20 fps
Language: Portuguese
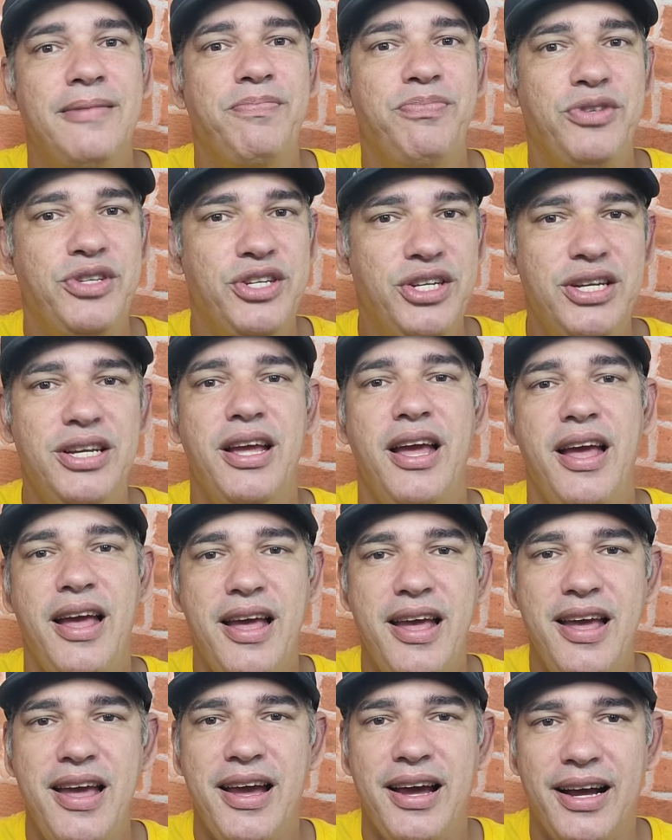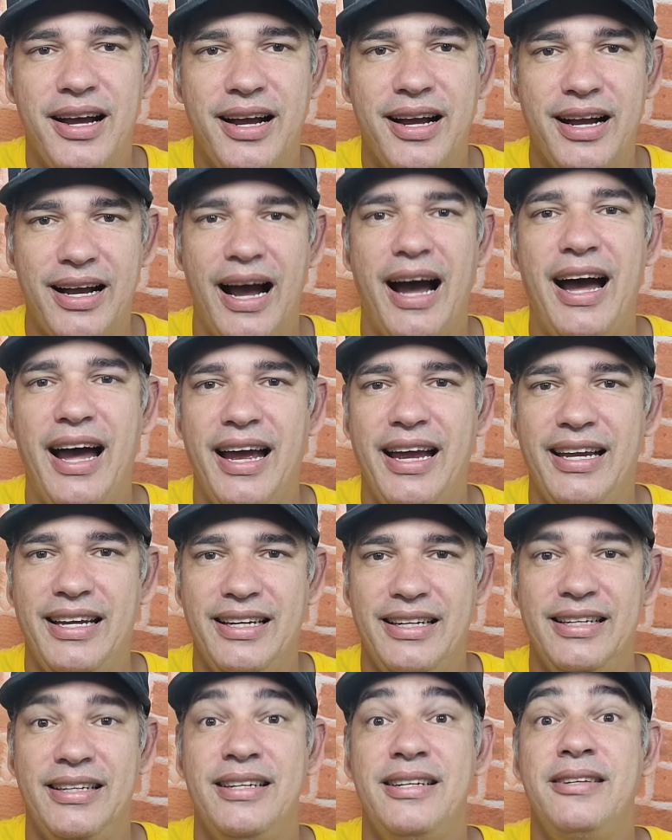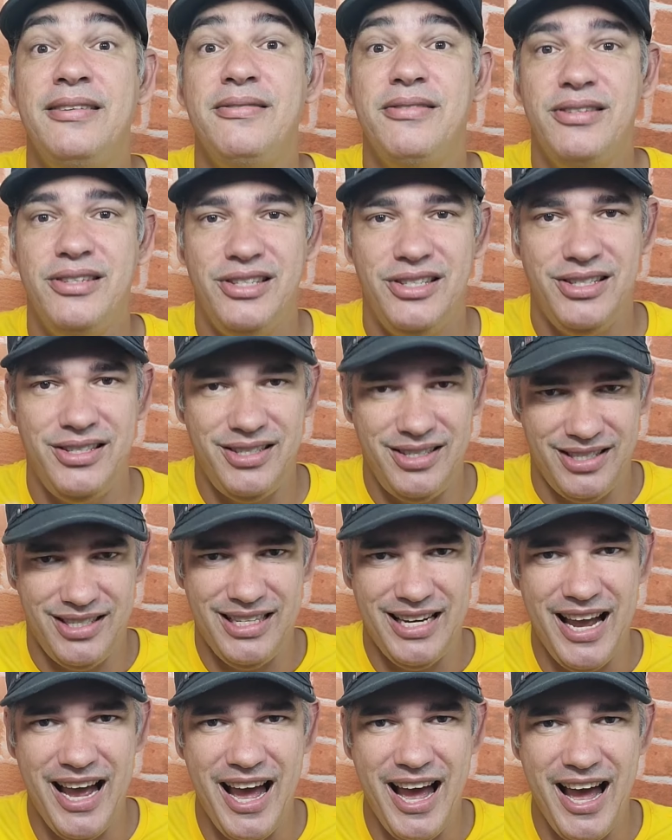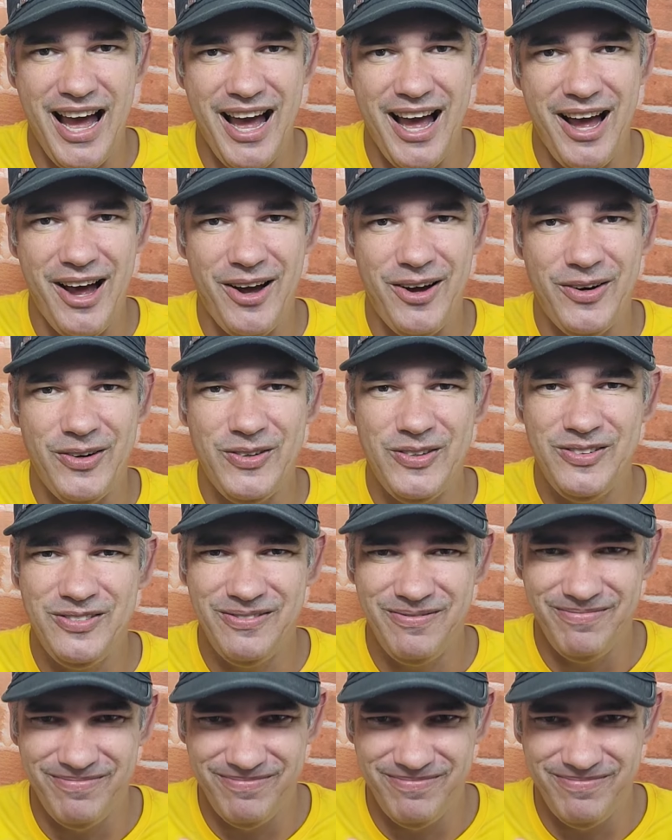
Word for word: de Erkai. Tchau!